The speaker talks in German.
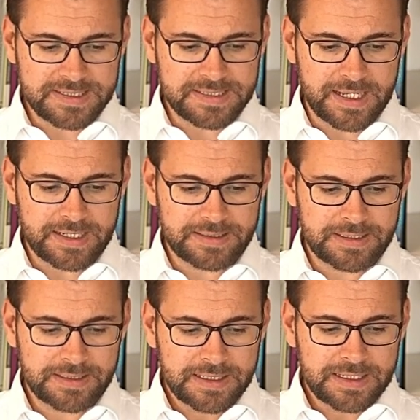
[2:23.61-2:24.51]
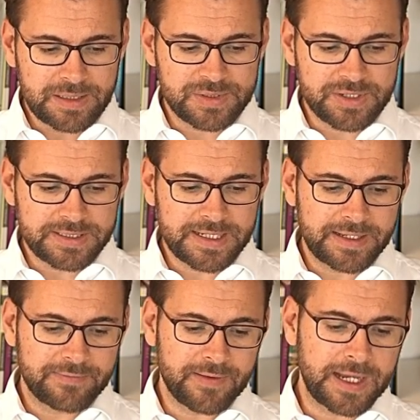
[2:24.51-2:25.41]
dass Saladin ihm
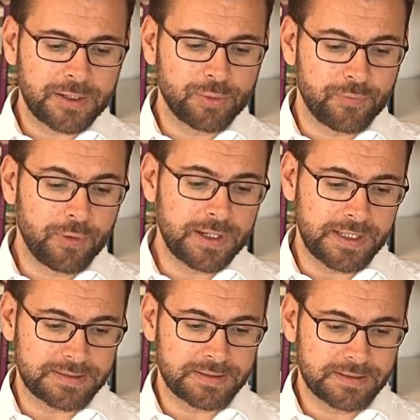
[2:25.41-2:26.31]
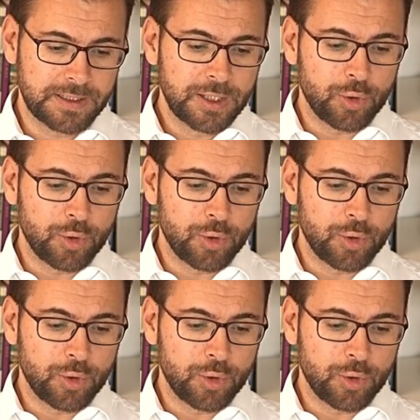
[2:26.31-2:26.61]
solcherlei Fragen nur vorlegte,